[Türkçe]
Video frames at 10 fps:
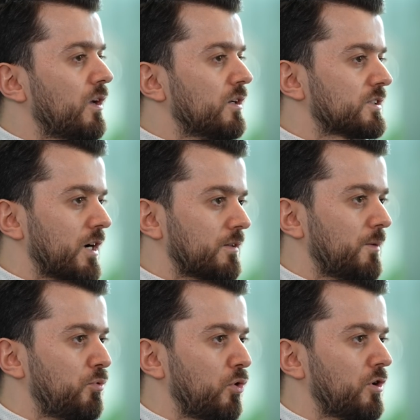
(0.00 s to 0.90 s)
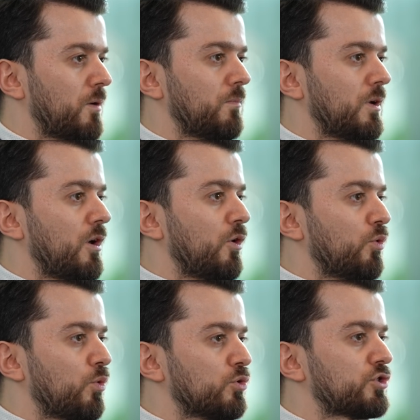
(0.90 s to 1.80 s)
Sahte program,
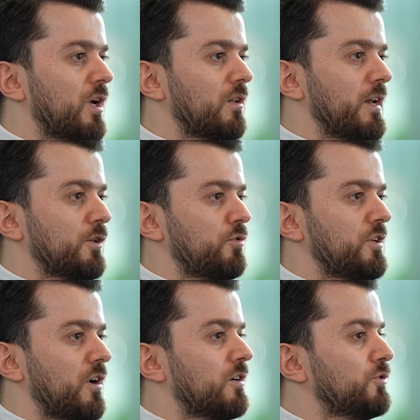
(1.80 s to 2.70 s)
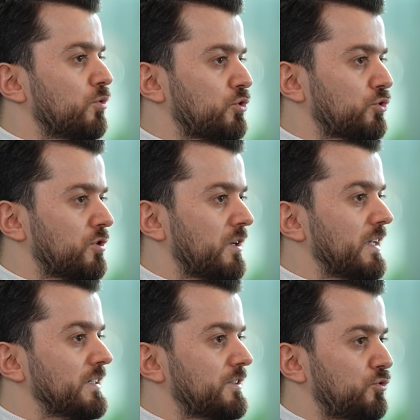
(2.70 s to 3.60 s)
ulusal elektronik ağını oluşturan
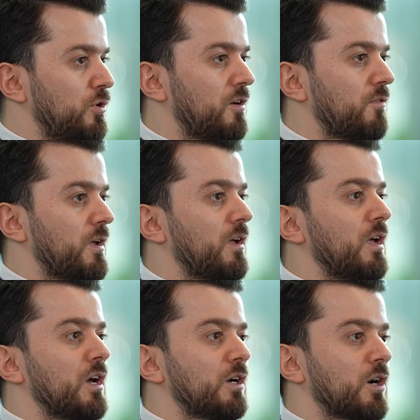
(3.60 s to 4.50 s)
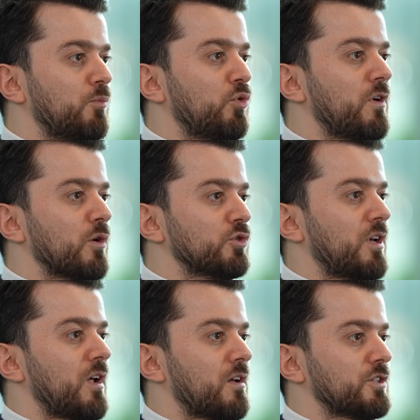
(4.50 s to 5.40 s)
enstitüler ve kamu ve
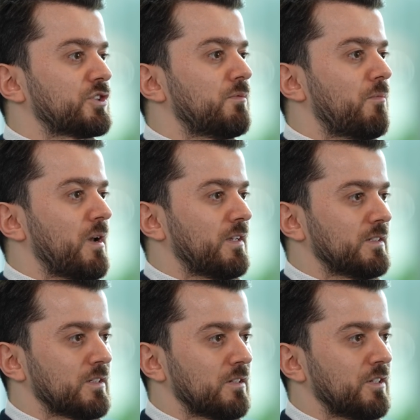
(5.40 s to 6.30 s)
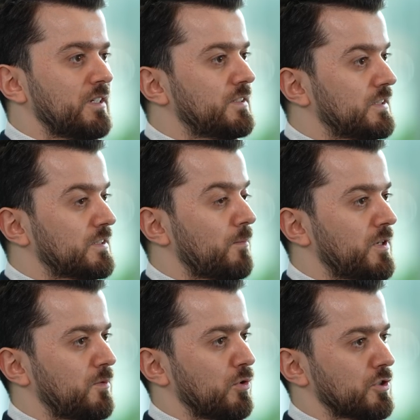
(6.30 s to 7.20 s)
özel araştırma merkezlerindeki
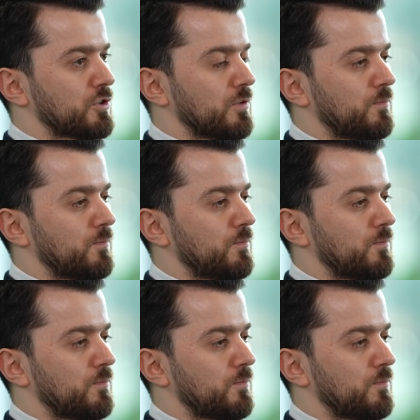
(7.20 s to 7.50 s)
sistemlere bulaştı.